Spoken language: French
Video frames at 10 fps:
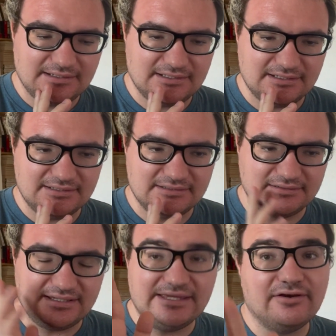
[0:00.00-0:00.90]
Euh,
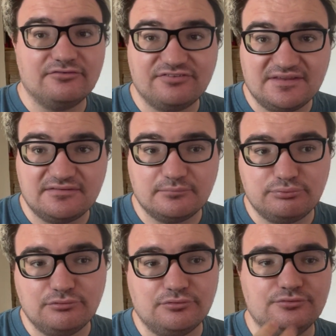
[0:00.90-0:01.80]
et en fait,
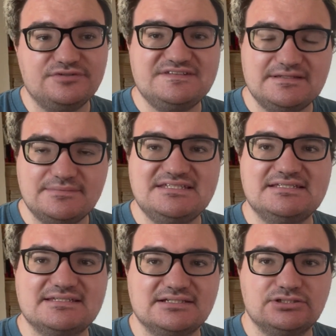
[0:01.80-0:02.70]
pour le dixième titre,